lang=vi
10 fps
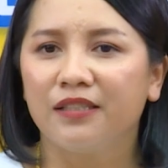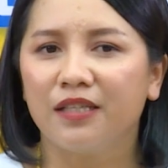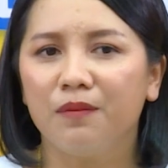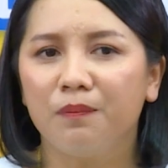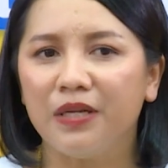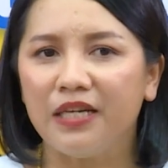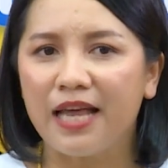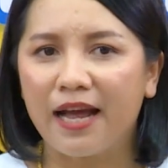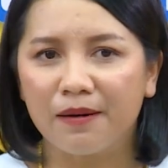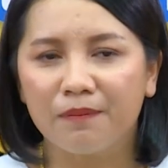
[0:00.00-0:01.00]
chẳng bị
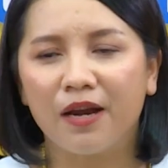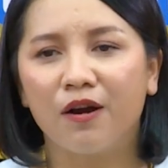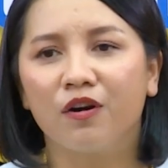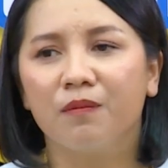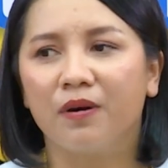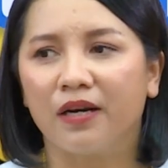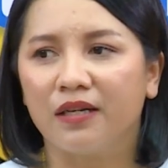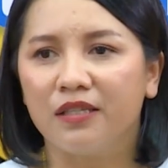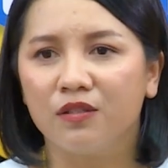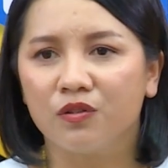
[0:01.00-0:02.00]
đau mau cầm rạch
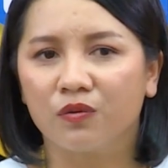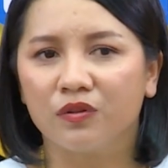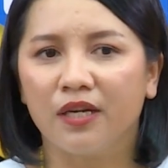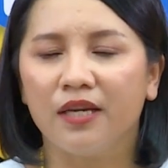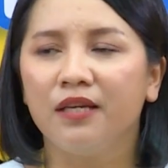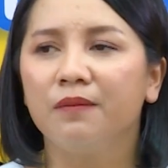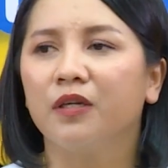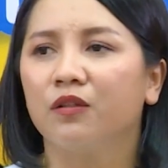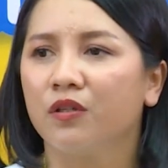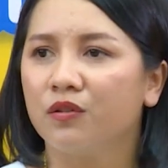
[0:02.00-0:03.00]
để dân chọc chay
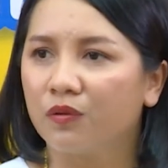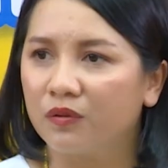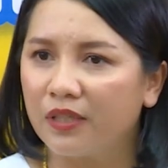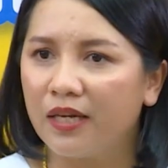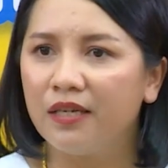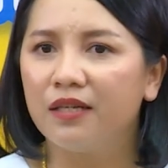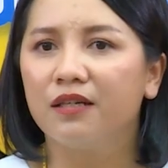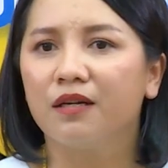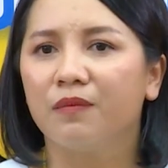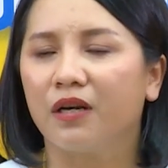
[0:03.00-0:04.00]
mình toàn chọc chay rư
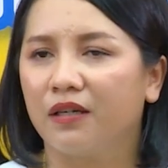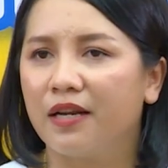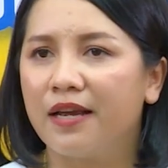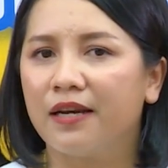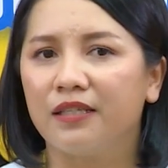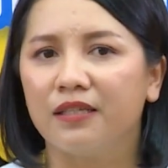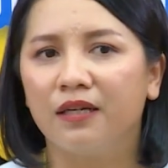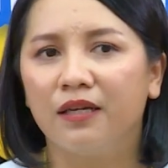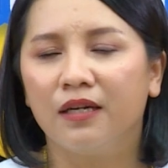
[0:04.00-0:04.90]
cầm rạch na để dân